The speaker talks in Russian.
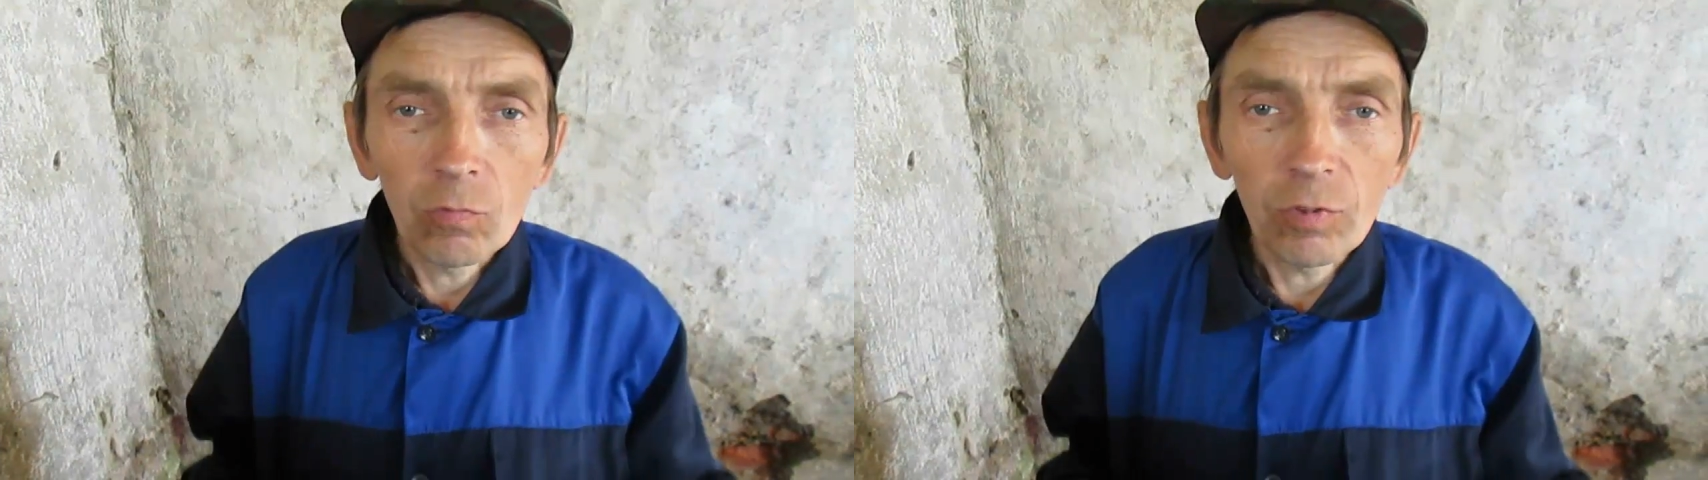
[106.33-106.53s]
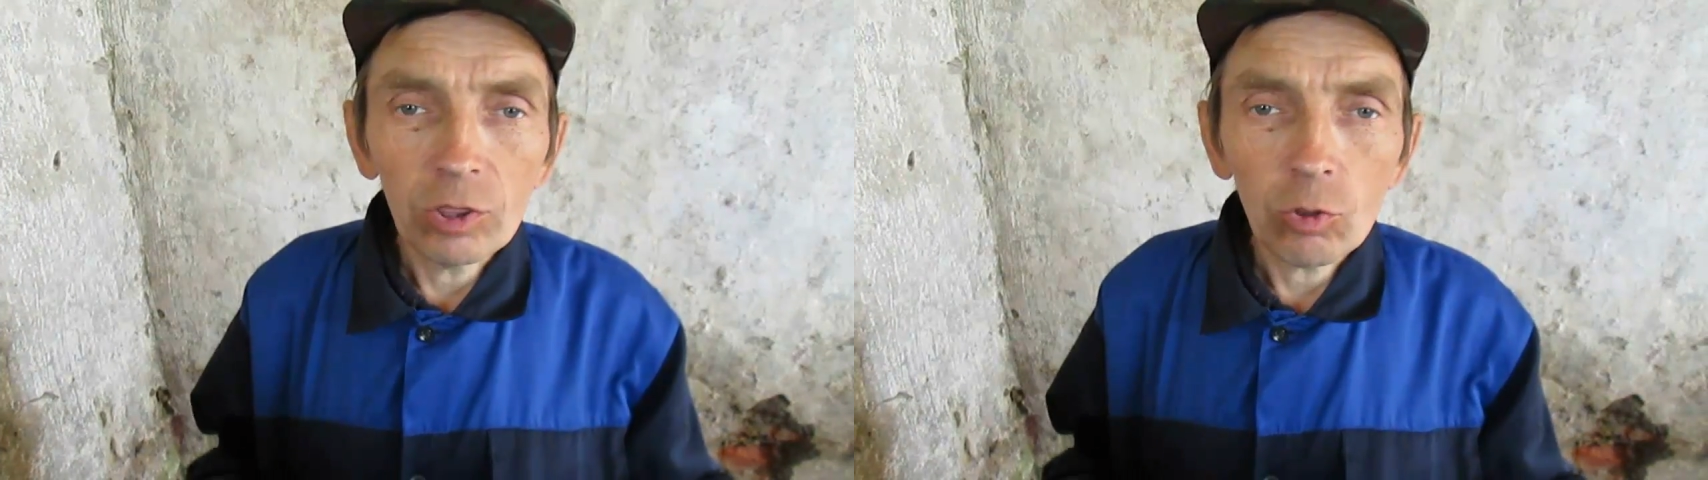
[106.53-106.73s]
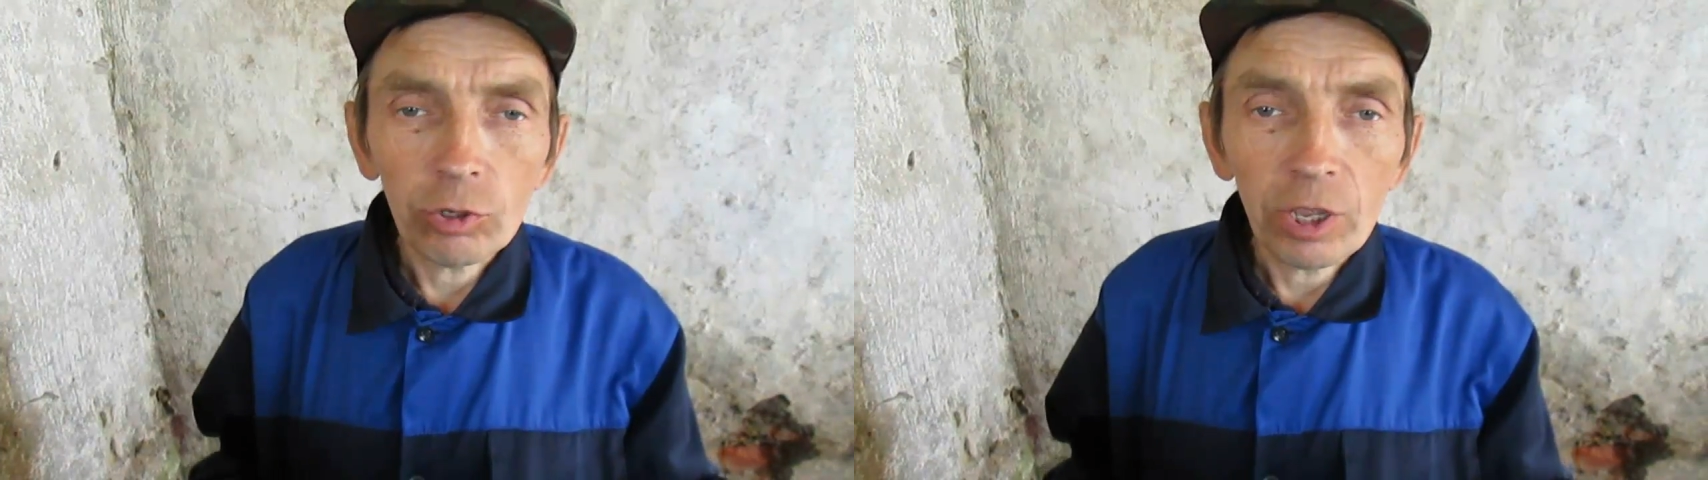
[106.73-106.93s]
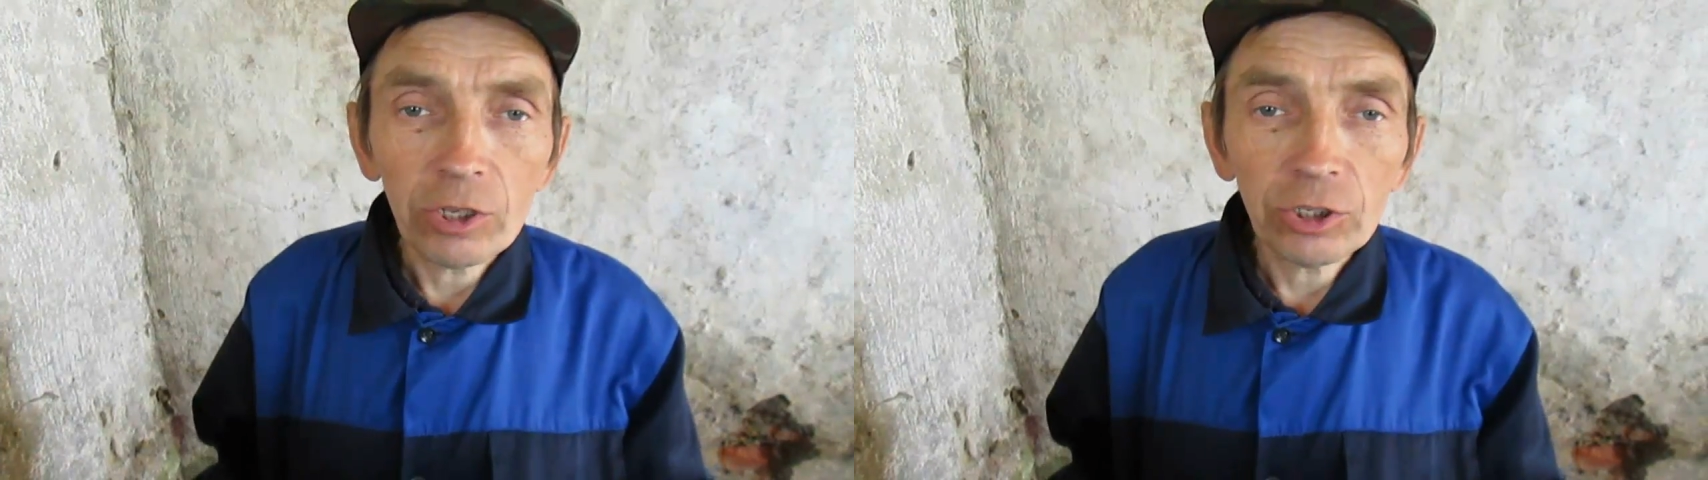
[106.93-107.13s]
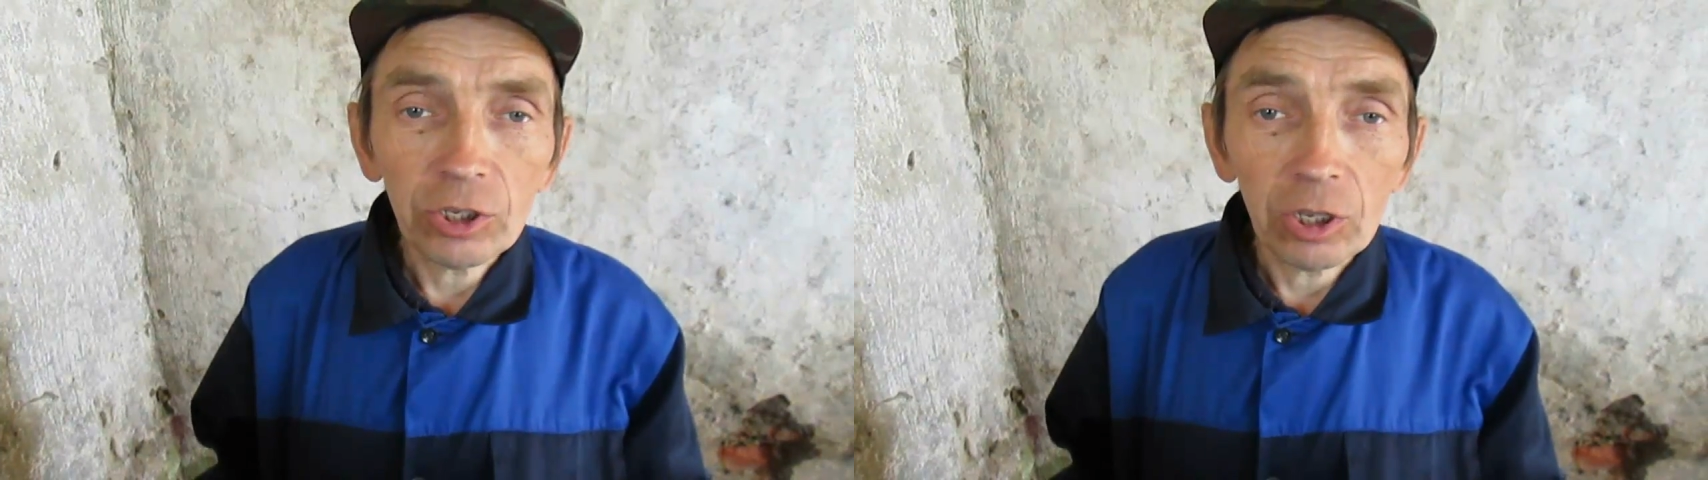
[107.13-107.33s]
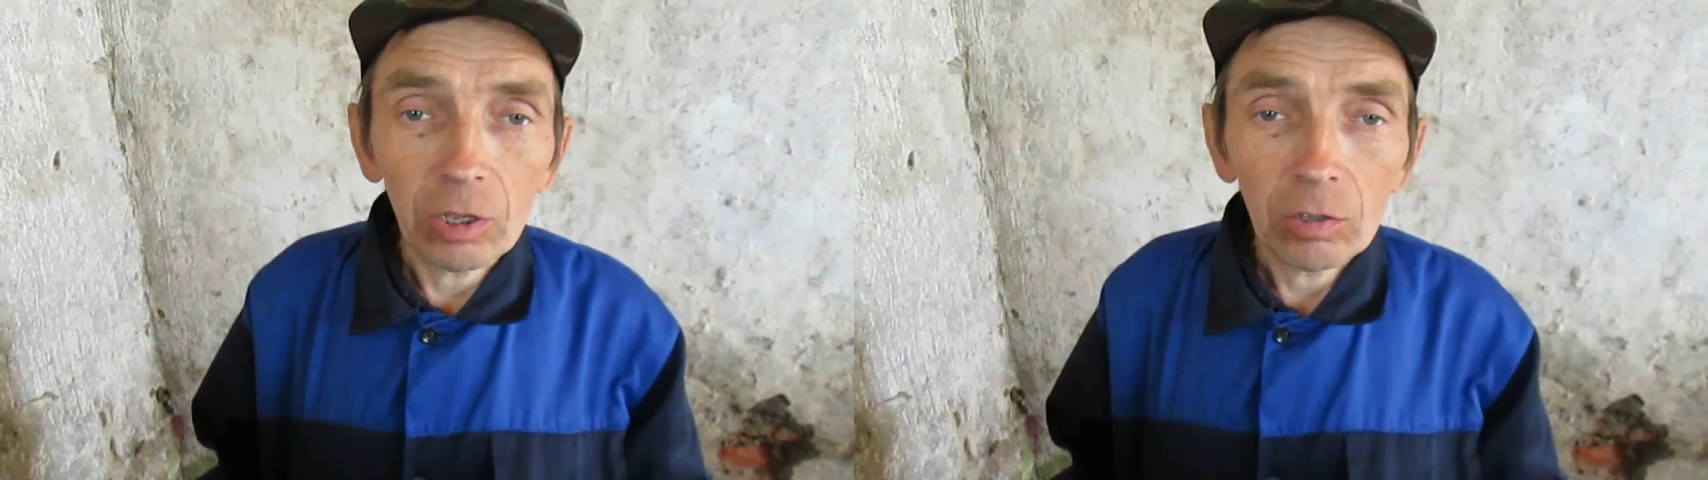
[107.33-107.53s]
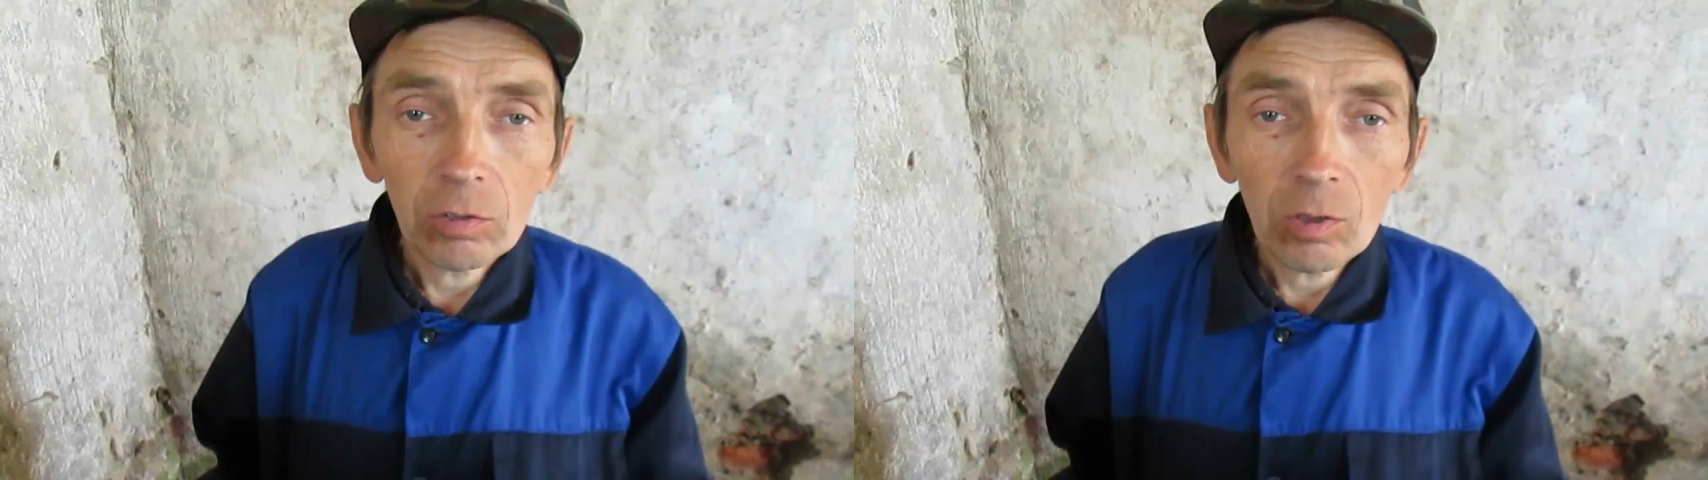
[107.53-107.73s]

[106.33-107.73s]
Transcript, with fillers: В Индонезии